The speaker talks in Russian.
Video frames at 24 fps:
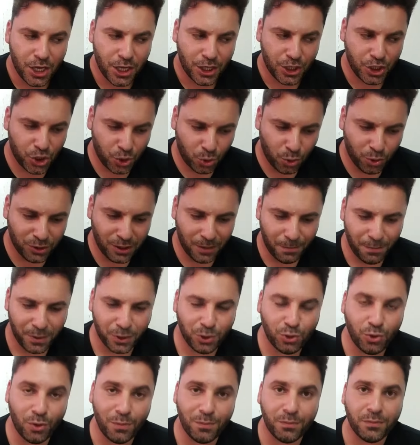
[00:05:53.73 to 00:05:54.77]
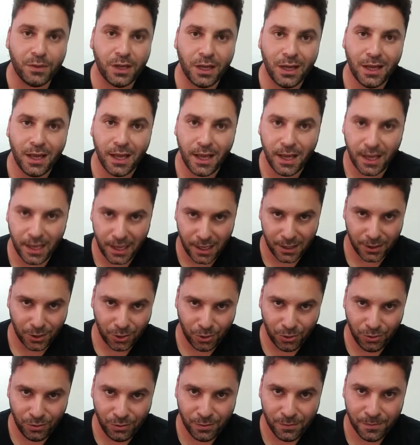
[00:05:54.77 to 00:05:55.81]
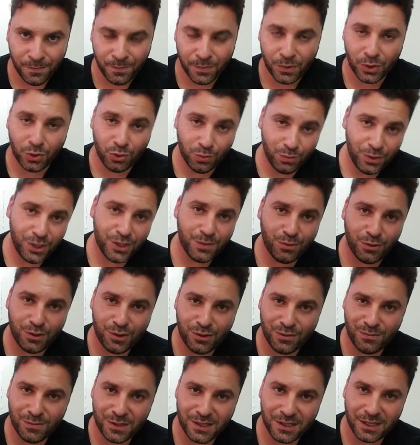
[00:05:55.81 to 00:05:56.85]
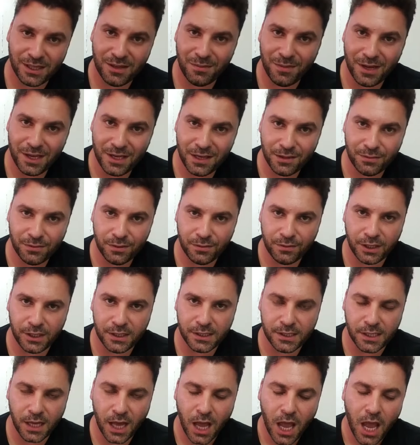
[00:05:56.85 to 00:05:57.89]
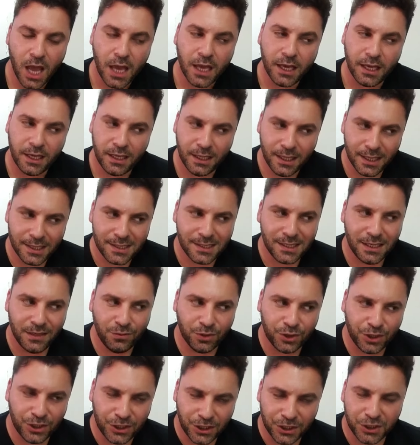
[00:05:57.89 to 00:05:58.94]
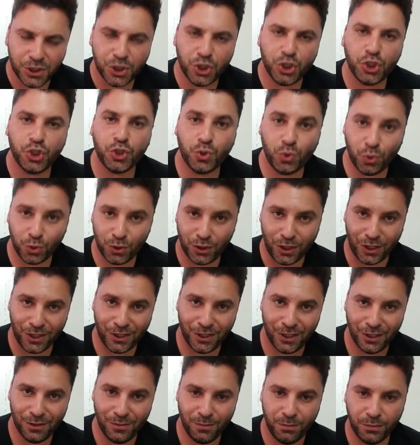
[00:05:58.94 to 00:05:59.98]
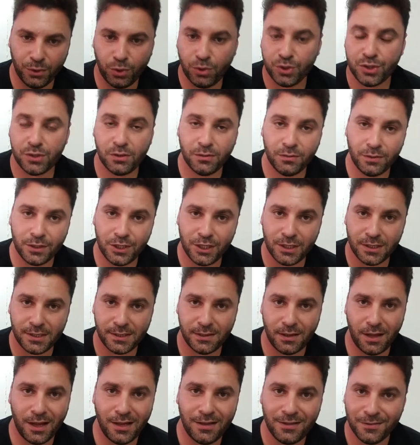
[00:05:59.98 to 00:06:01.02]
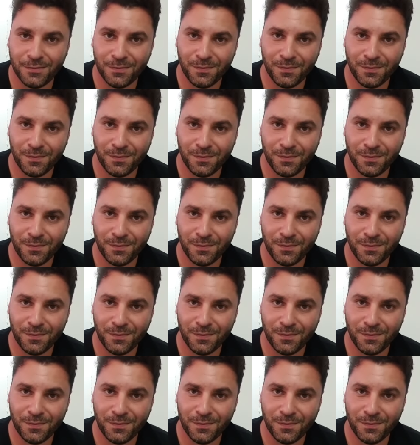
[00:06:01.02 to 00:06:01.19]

что-то потом это, то мы используем местоимение в иврите. И если вот это что-то множественного числа,